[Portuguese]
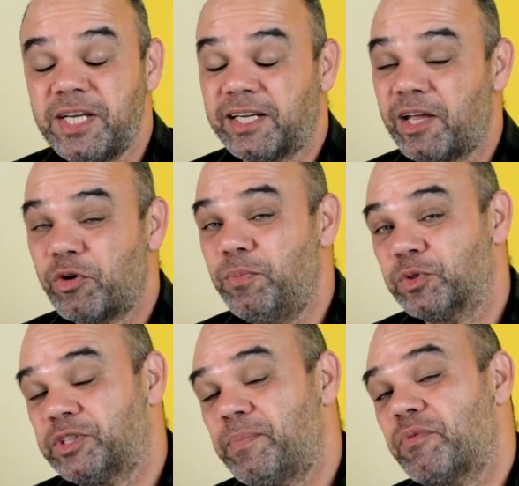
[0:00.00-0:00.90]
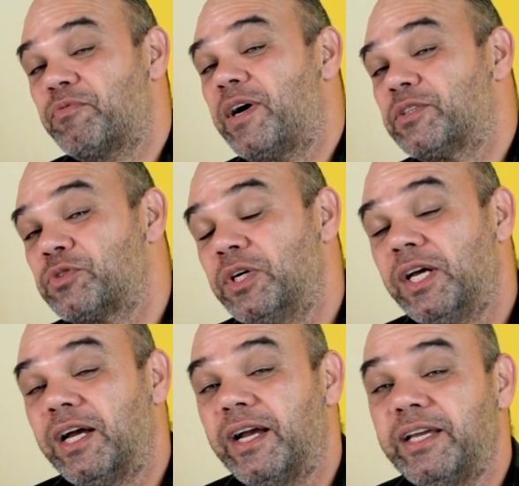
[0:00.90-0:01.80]
E é claro, como eu sempre faço,
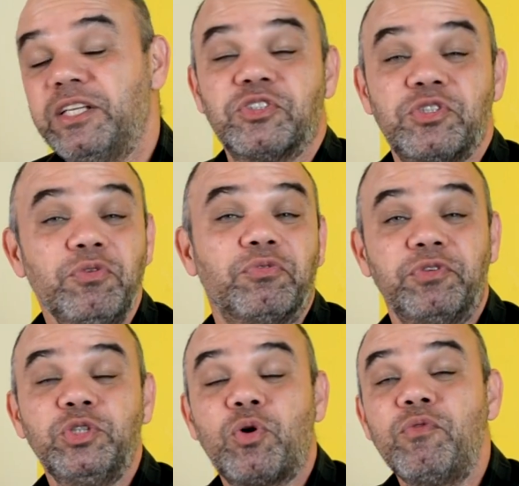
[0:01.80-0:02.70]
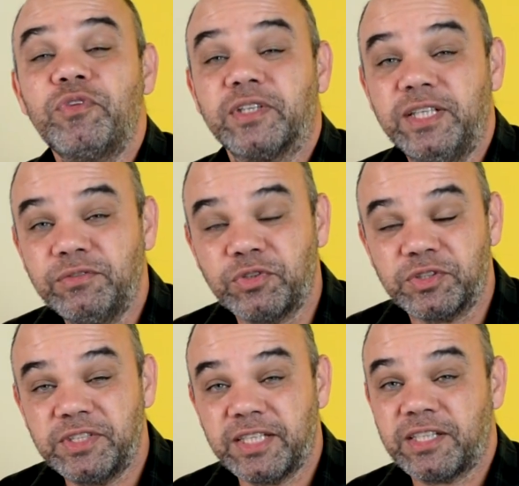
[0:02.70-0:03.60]
é, inicio o vídeo convidando
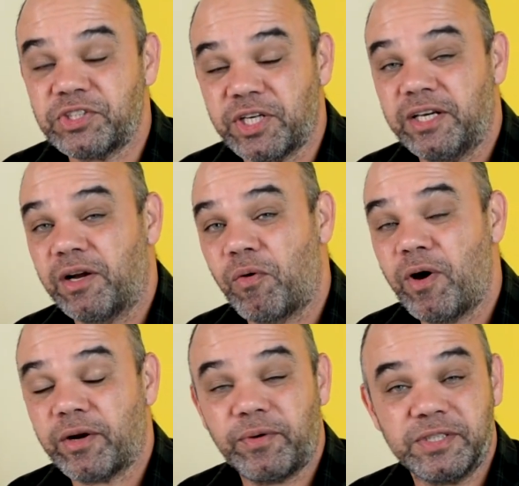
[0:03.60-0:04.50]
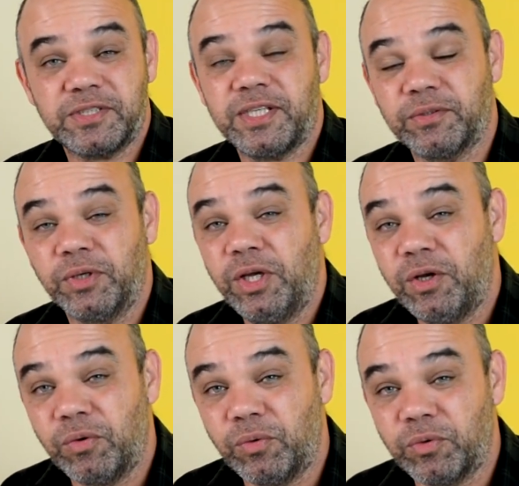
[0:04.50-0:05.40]
você que está chegando agora, conhecendo
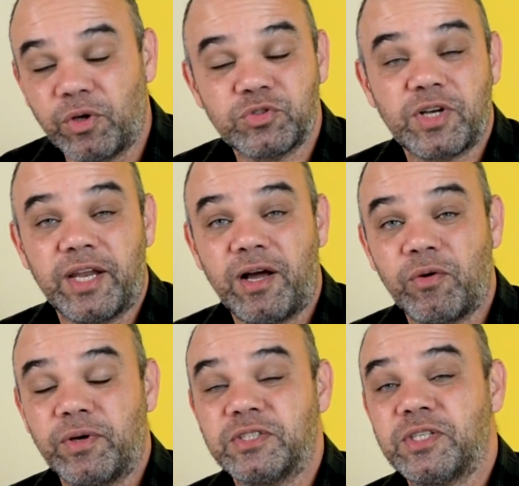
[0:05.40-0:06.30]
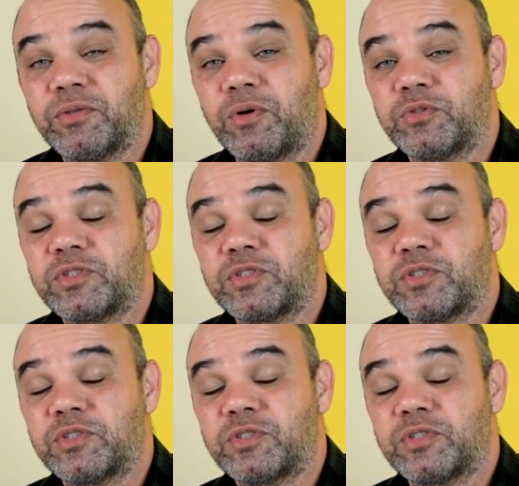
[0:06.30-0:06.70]
o nosso canal, conhecendo o nosso